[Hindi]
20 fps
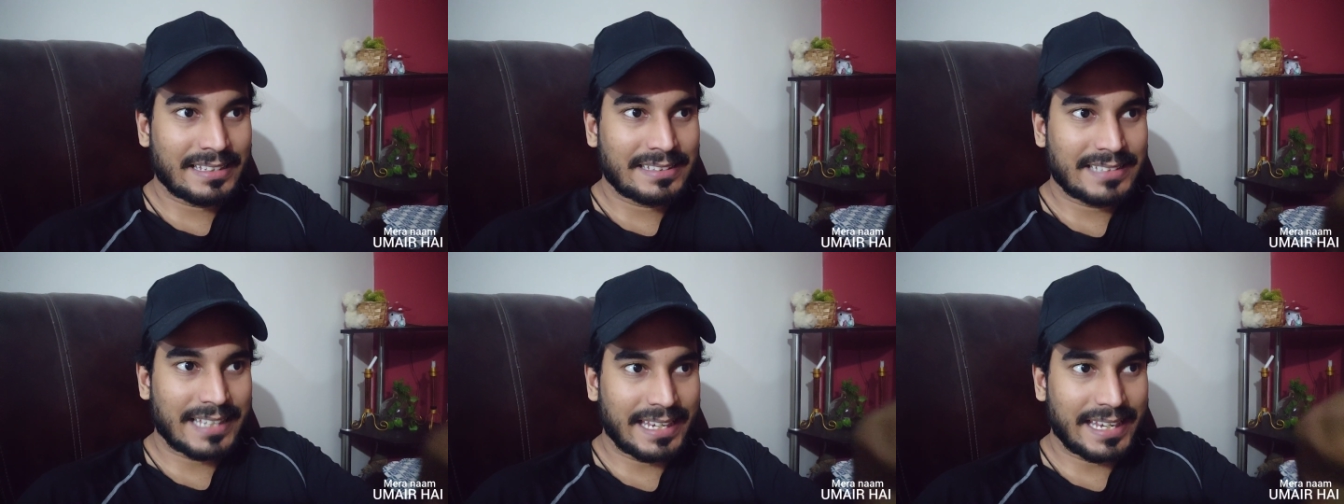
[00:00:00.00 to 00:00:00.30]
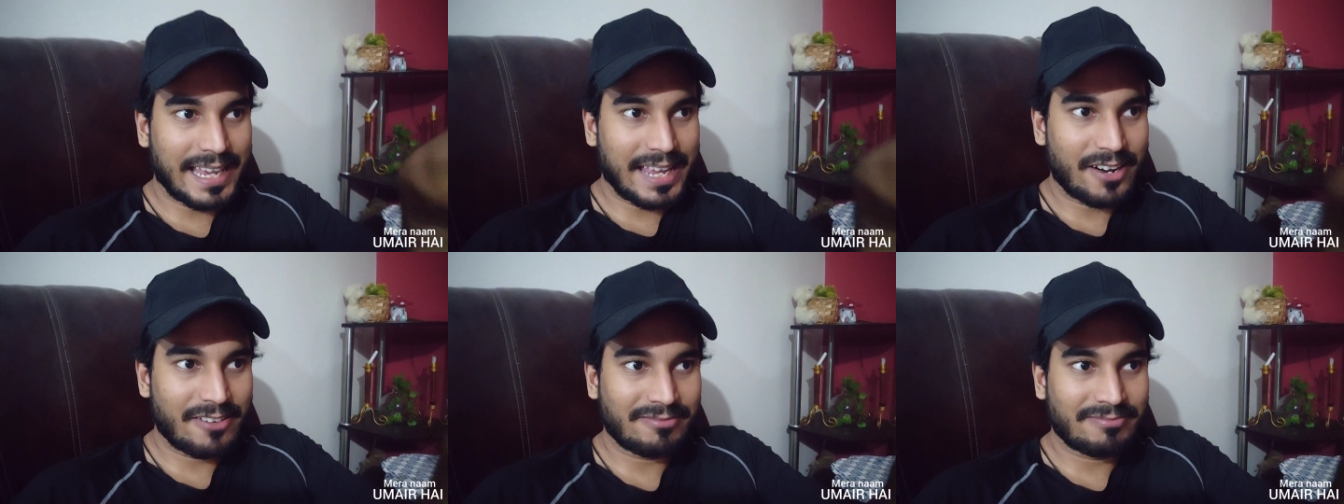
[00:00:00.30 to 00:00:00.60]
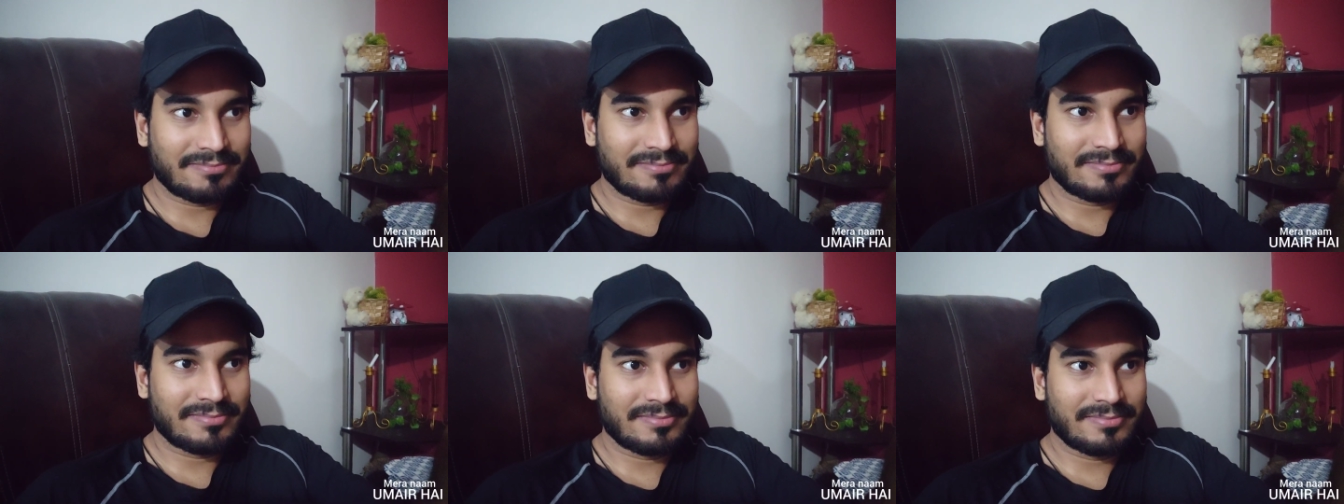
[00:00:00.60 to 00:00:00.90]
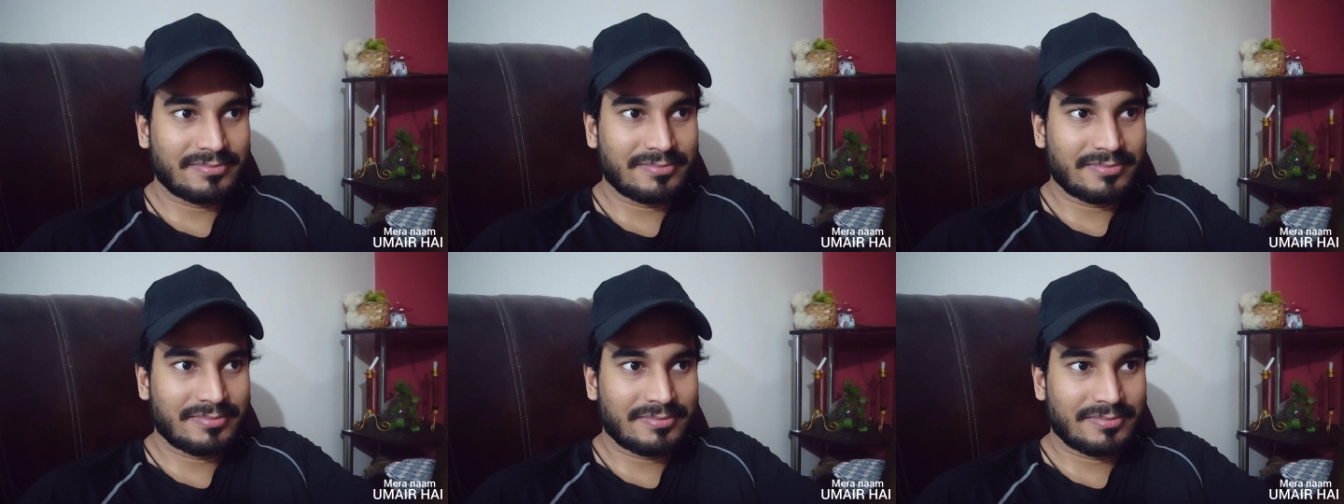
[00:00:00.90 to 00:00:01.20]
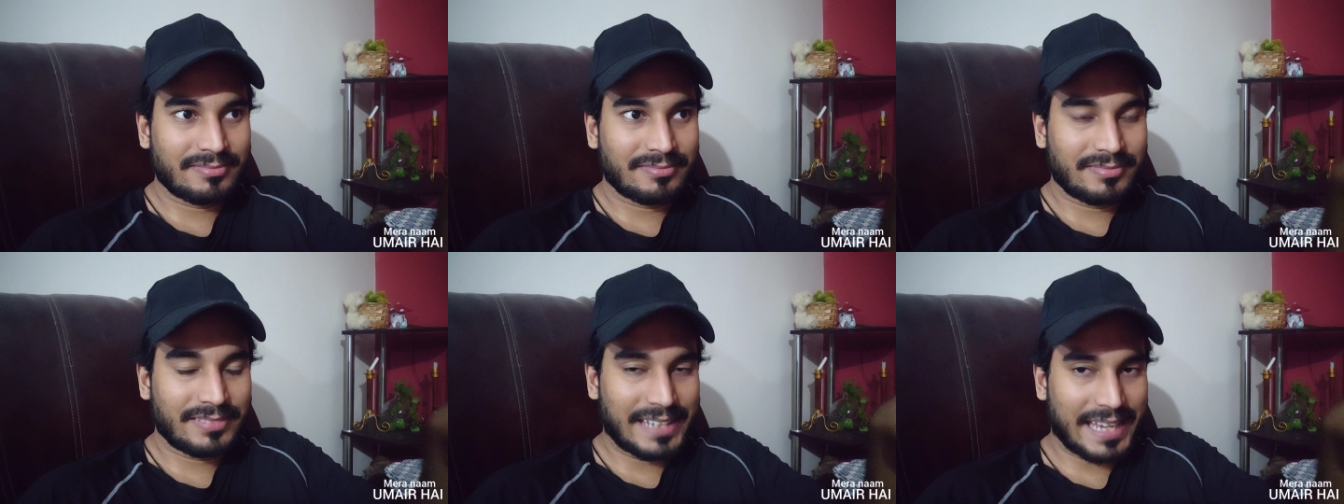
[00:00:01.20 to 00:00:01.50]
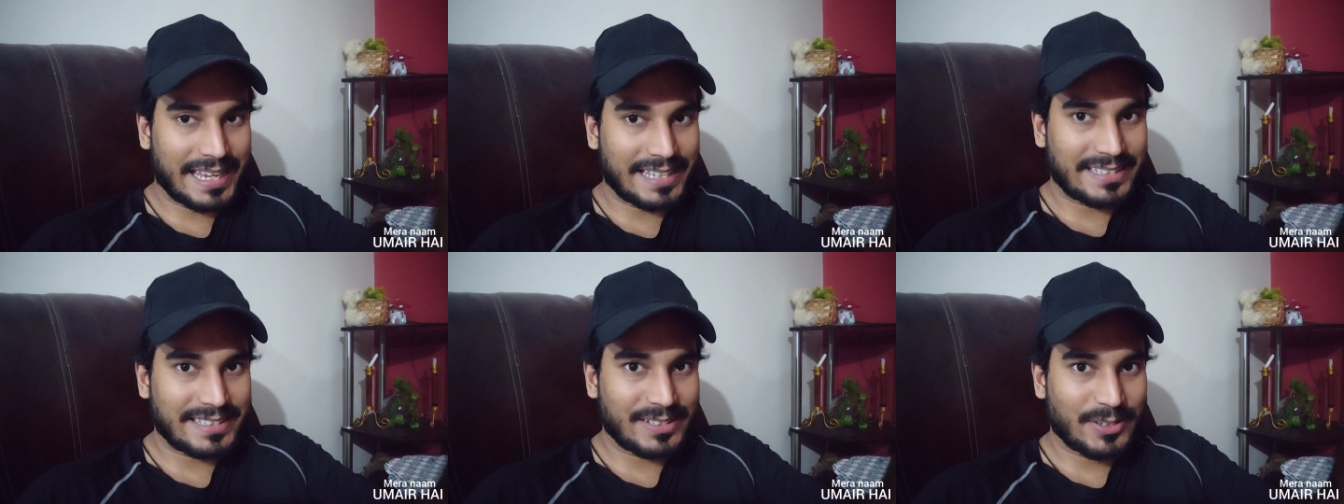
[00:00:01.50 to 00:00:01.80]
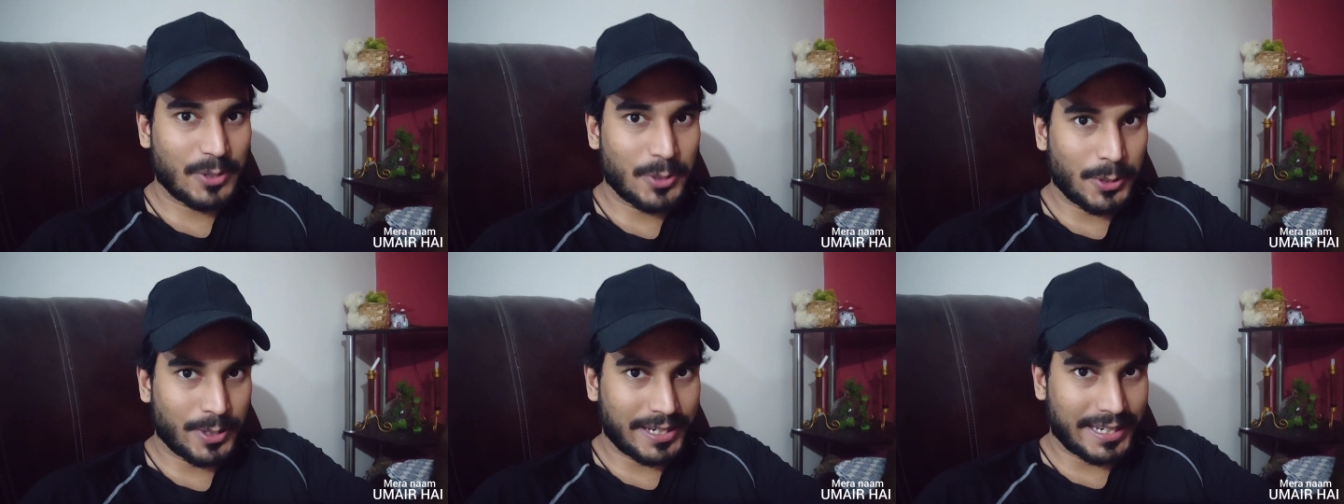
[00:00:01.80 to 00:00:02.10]
सही कह रहा हूँ यस
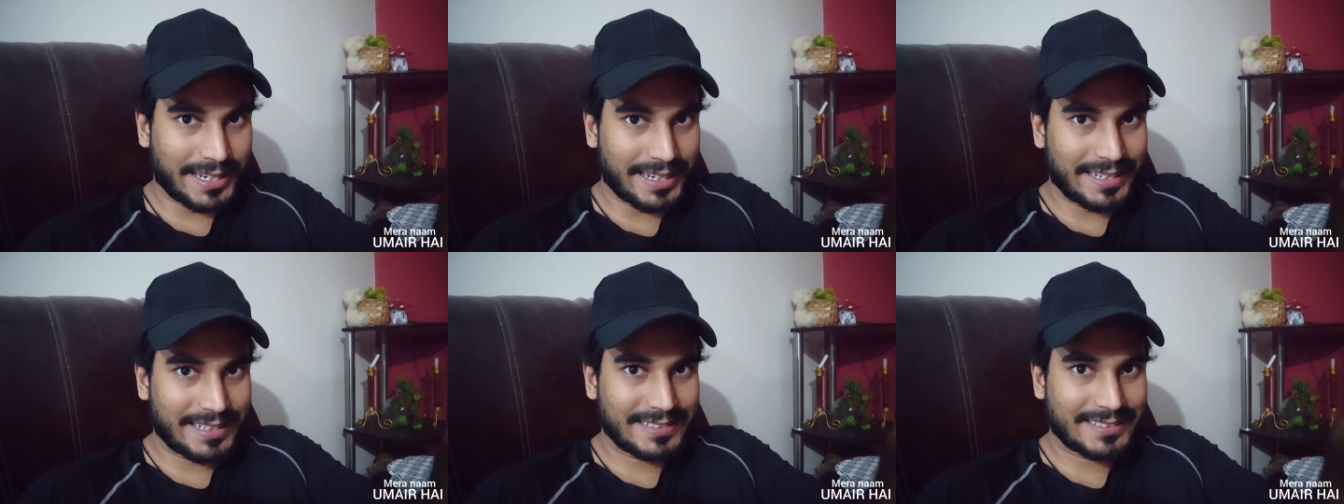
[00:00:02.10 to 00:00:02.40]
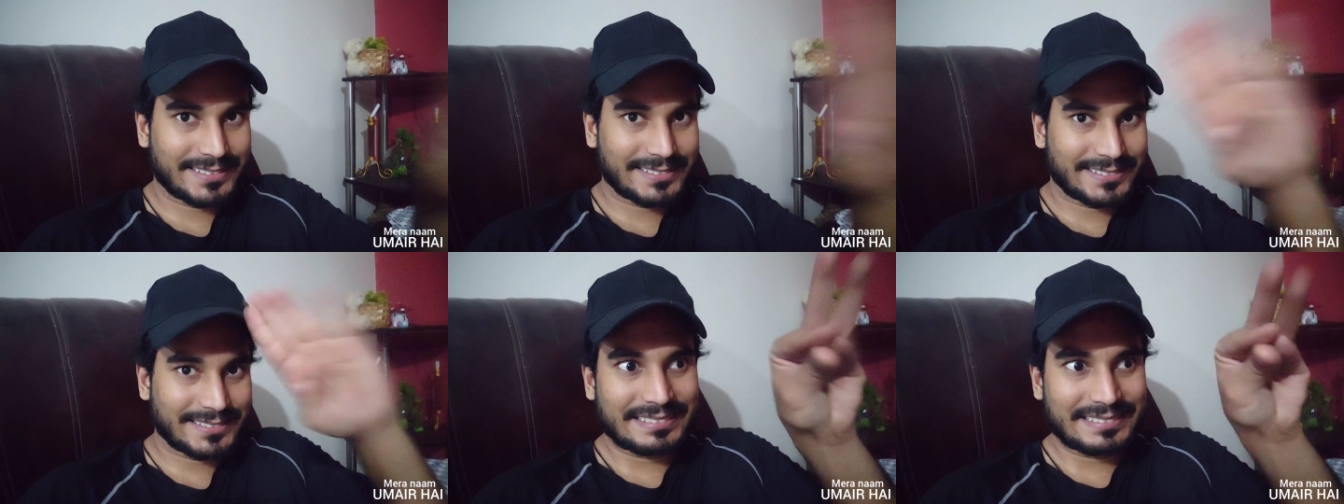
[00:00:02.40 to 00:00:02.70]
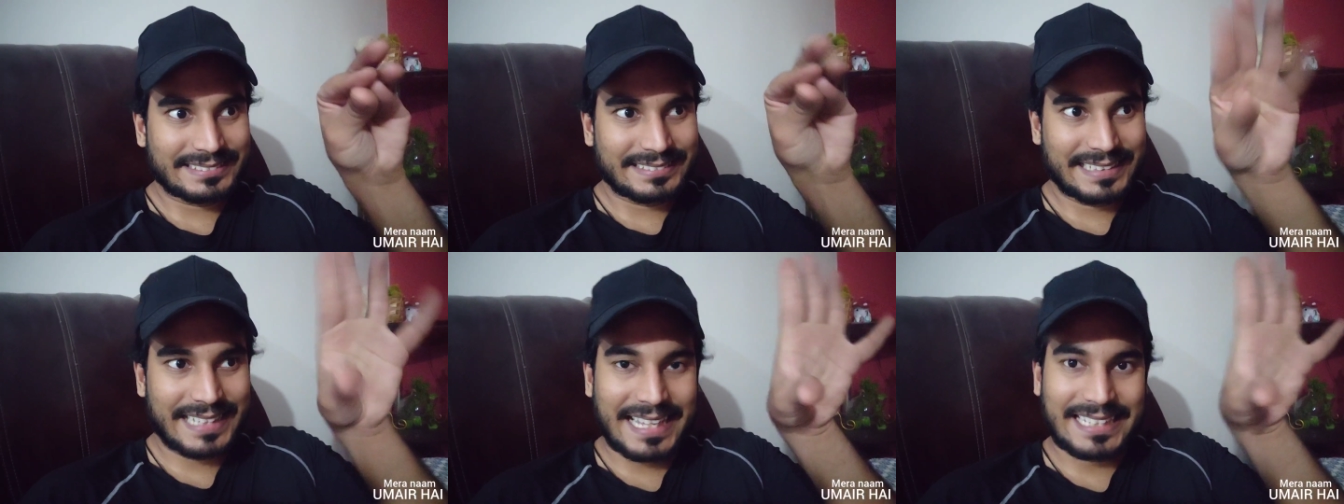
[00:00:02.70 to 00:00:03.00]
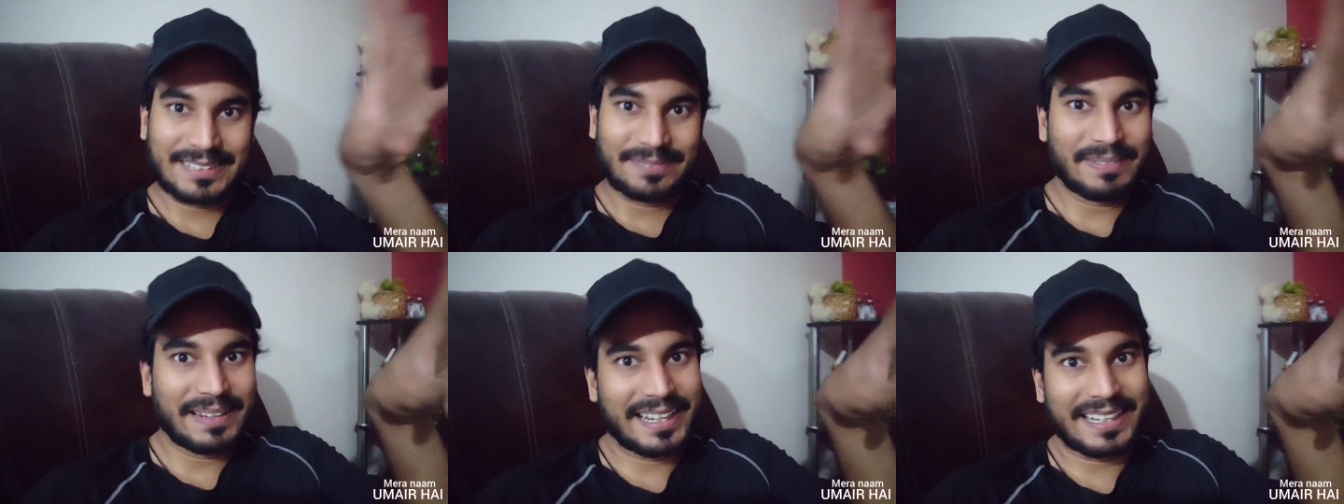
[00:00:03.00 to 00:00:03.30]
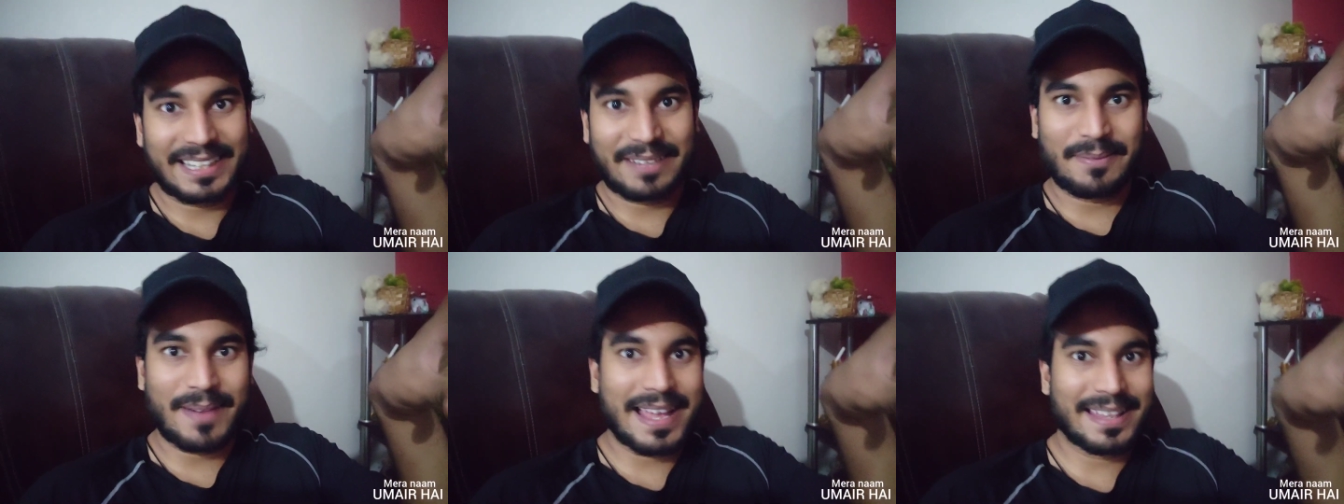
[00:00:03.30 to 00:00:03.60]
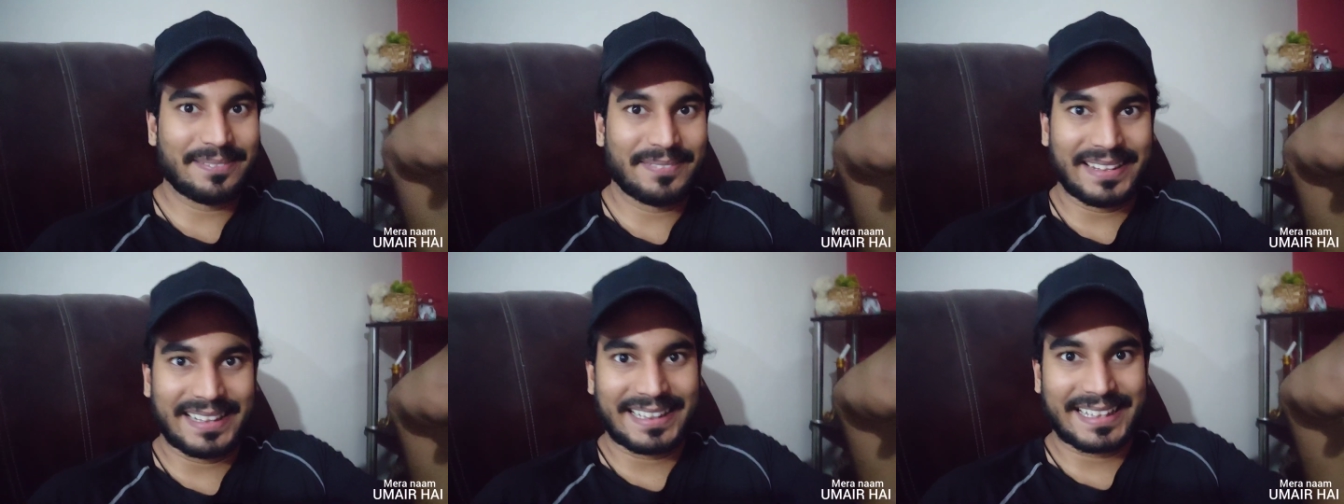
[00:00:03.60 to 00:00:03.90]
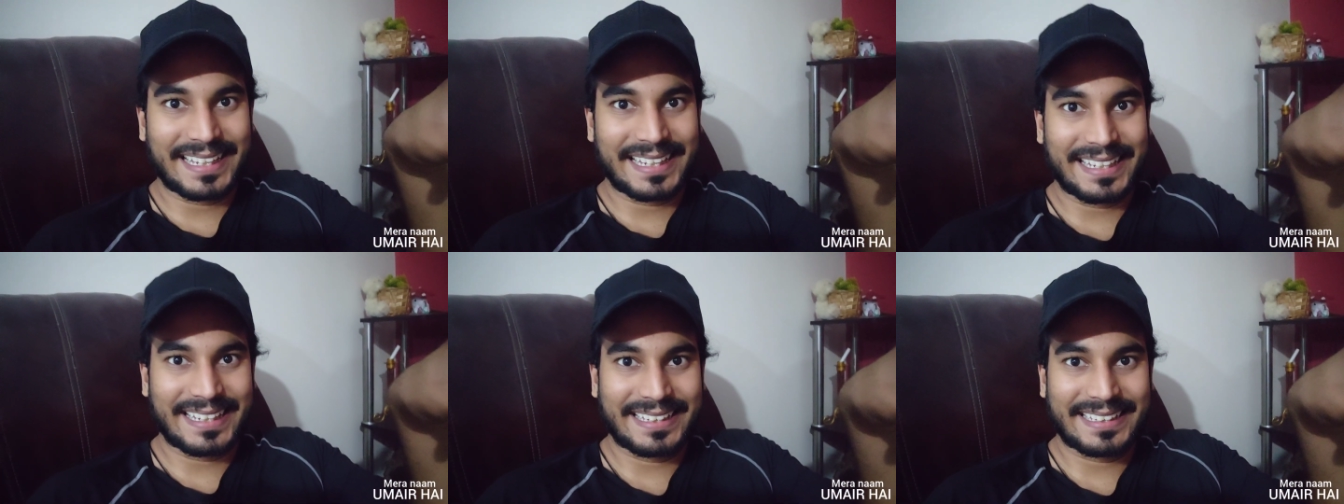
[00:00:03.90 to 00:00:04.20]
ओके दस मिनट के बाद
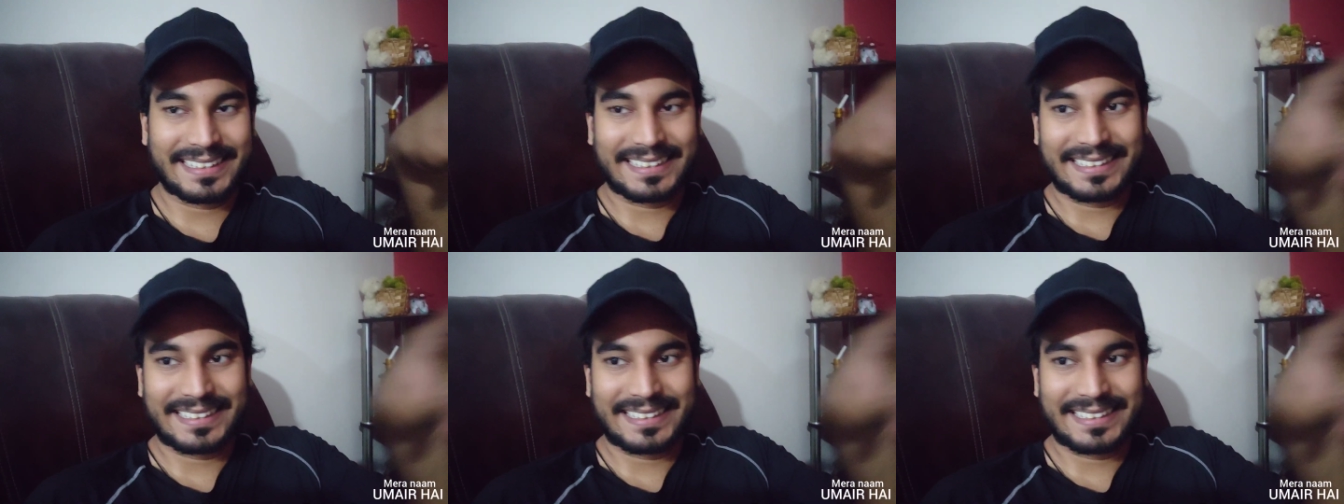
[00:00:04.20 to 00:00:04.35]
मिलते हैं